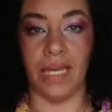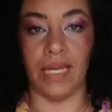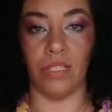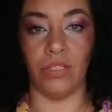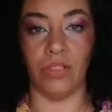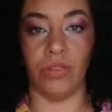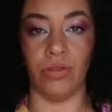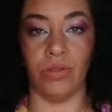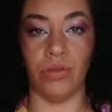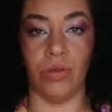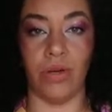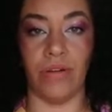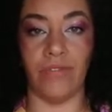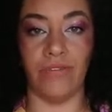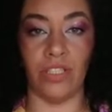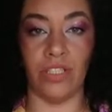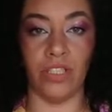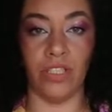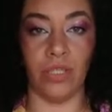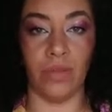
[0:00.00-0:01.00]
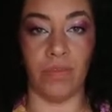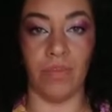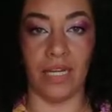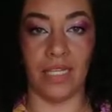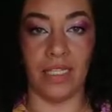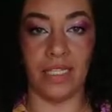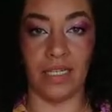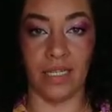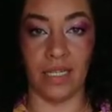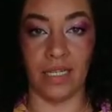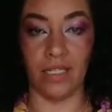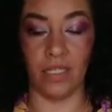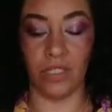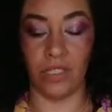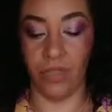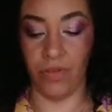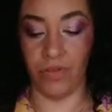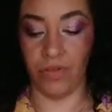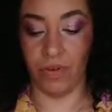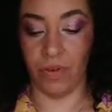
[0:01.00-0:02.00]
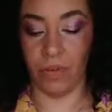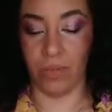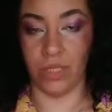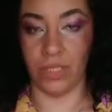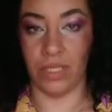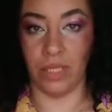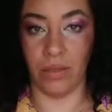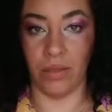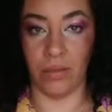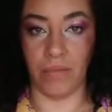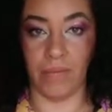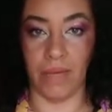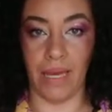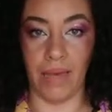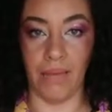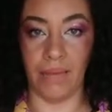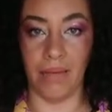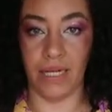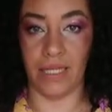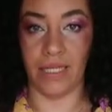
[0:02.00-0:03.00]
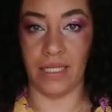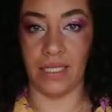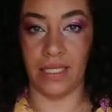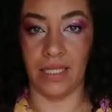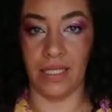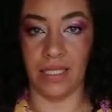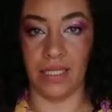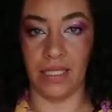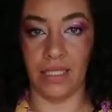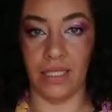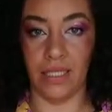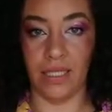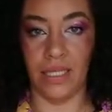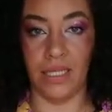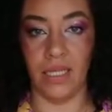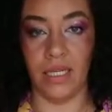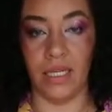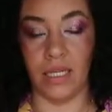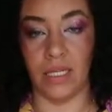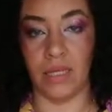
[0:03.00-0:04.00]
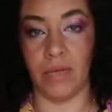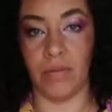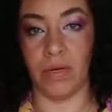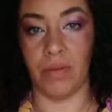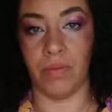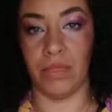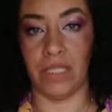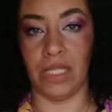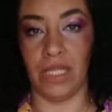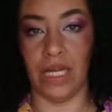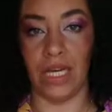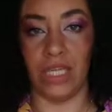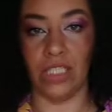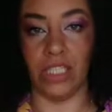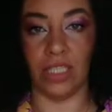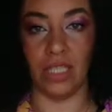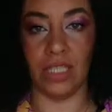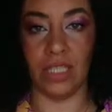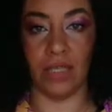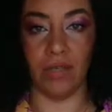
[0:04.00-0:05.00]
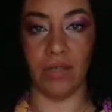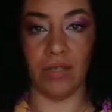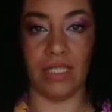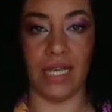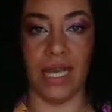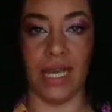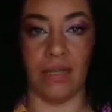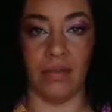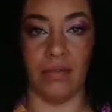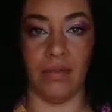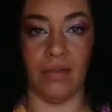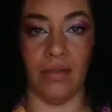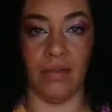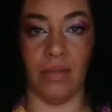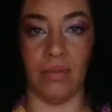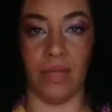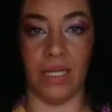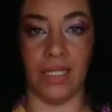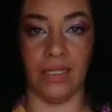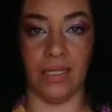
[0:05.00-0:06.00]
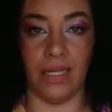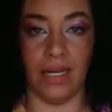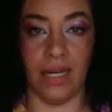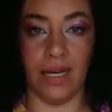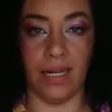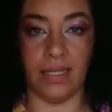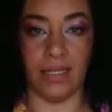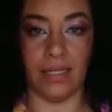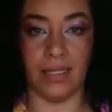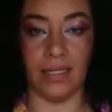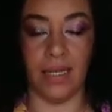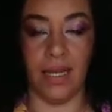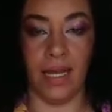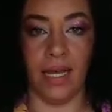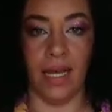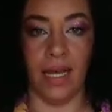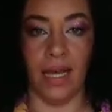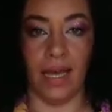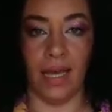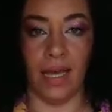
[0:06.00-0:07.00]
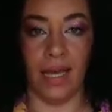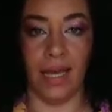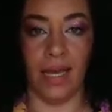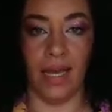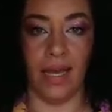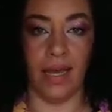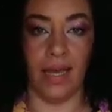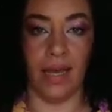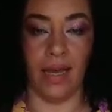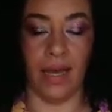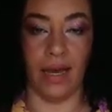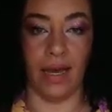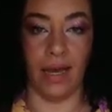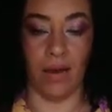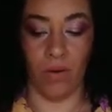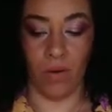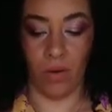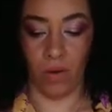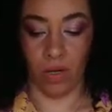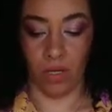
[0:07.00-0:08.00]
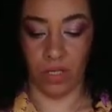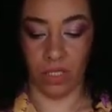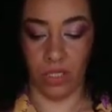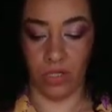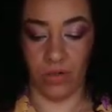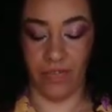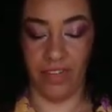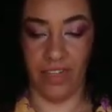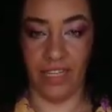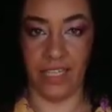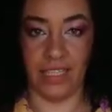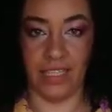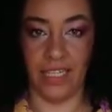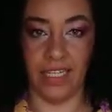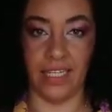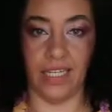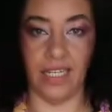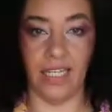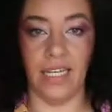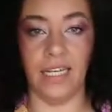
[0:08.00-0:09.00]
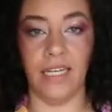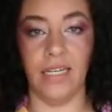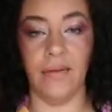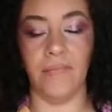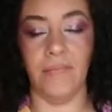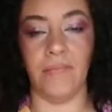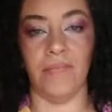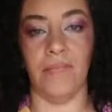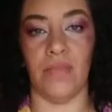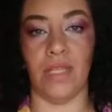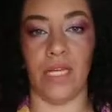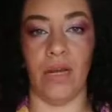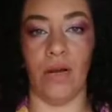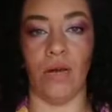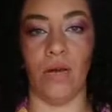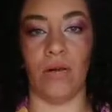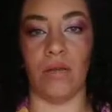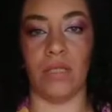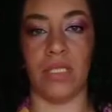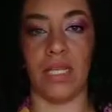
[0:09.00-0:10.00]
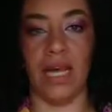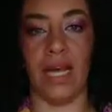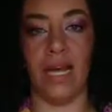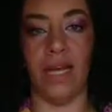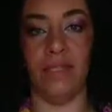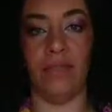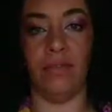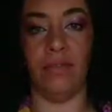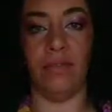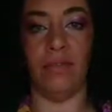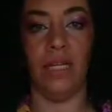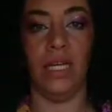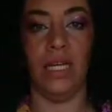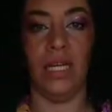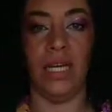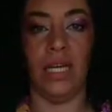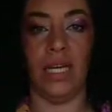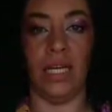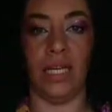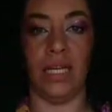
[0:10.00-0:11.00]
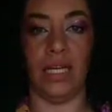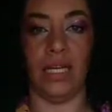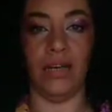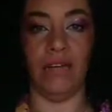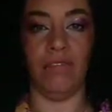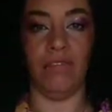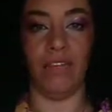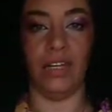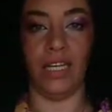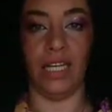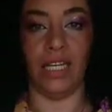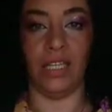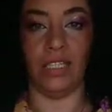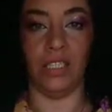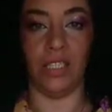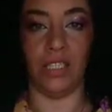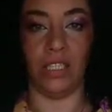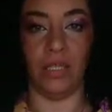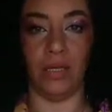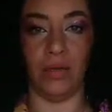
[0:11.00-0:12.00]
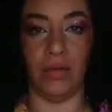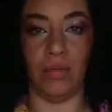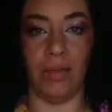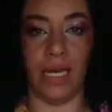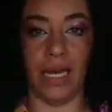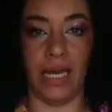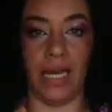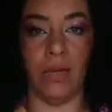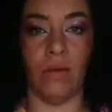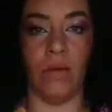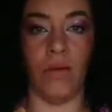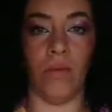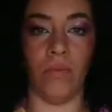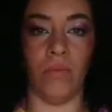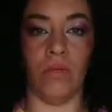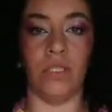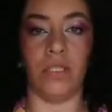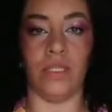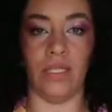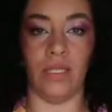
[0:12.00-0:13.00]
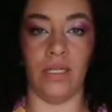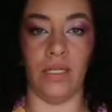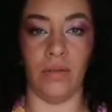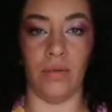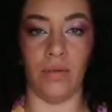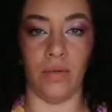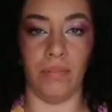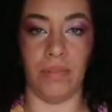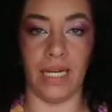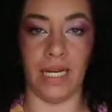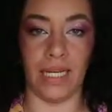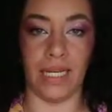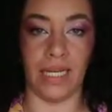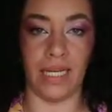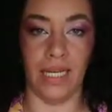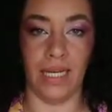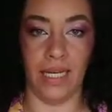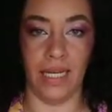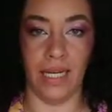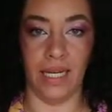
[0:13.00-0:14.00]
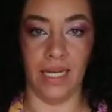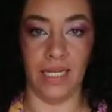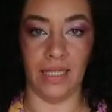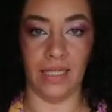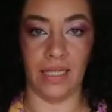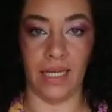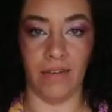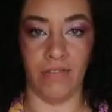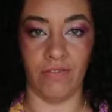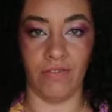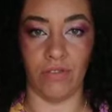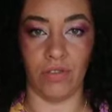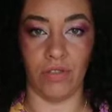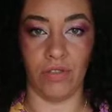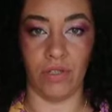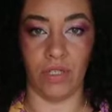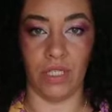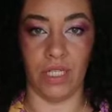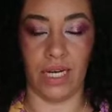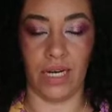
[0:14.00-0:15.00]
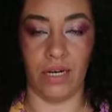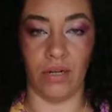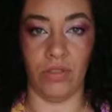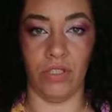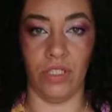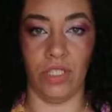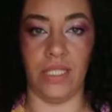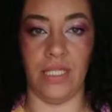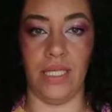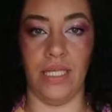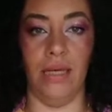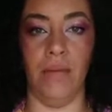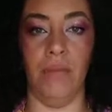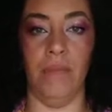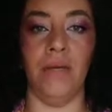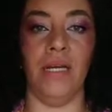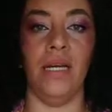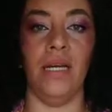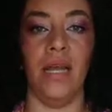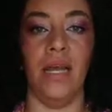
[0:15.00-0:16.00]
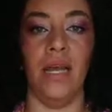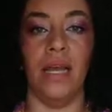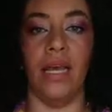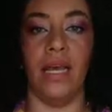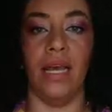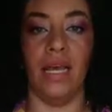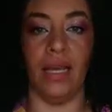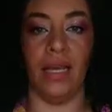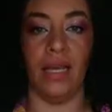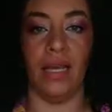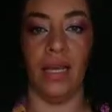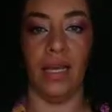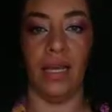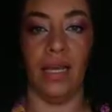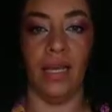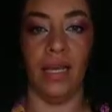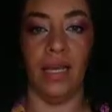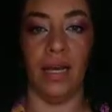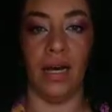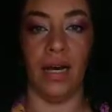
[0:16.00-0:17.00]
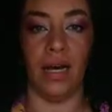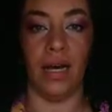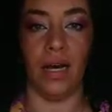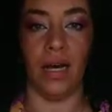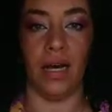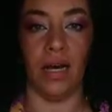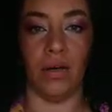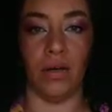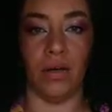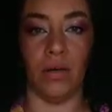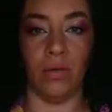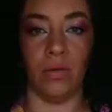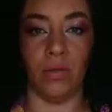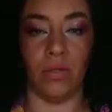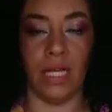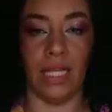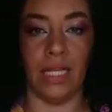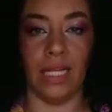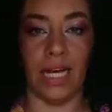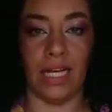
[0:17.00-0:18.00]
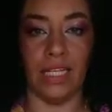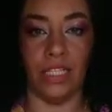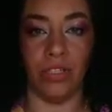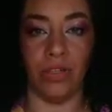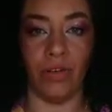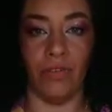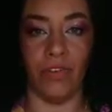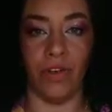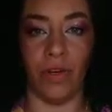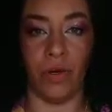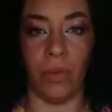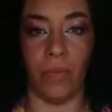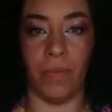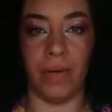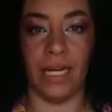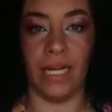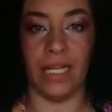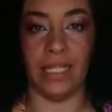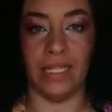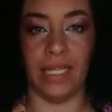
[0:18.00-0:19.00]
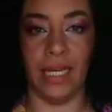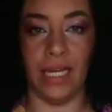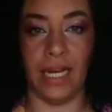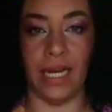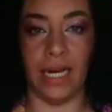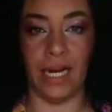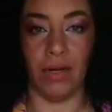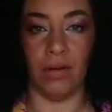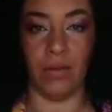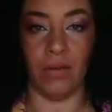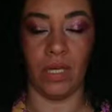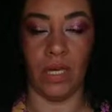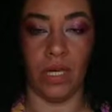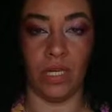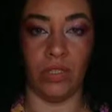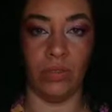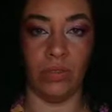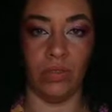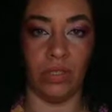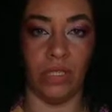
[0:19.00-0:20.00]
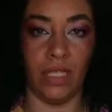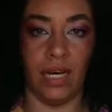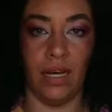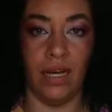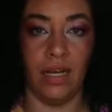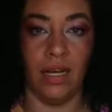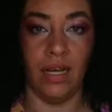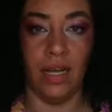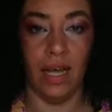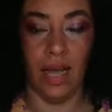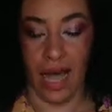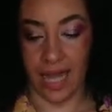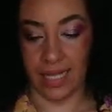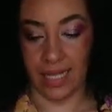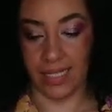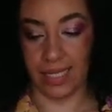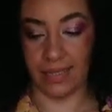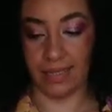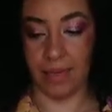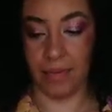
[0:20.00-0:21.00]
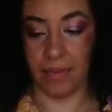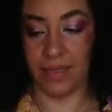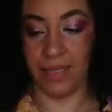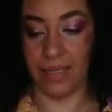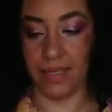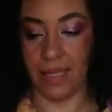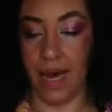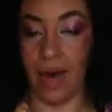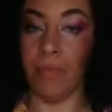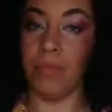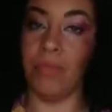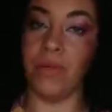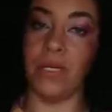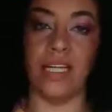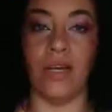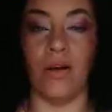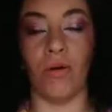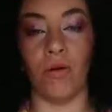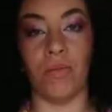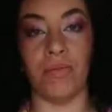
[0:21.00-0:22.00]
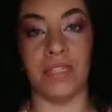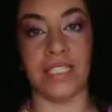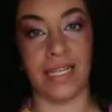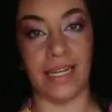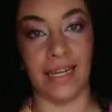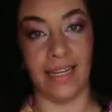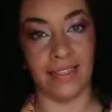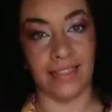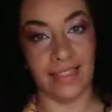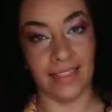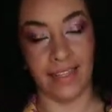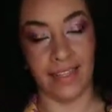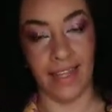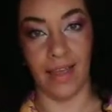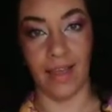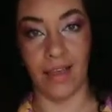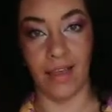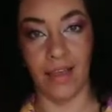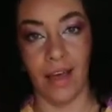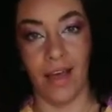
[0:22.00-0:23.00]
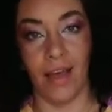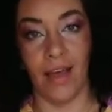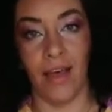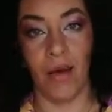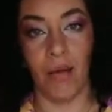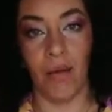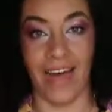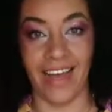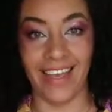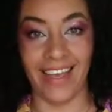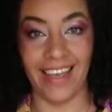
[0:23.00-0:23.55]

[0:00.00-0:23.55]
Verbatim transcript: Também ajudou a vestir bastante, foi um modelo bem bacana, que uma modelagem que deu certo. Então atrás é o cos de alfaiataria, né, o cos reto, e na frente também com botão e braguilha, tá? Funcional de zíper. E o elástico ficou para lateral, que ajuda a se adaptar, porque algumas clientes têm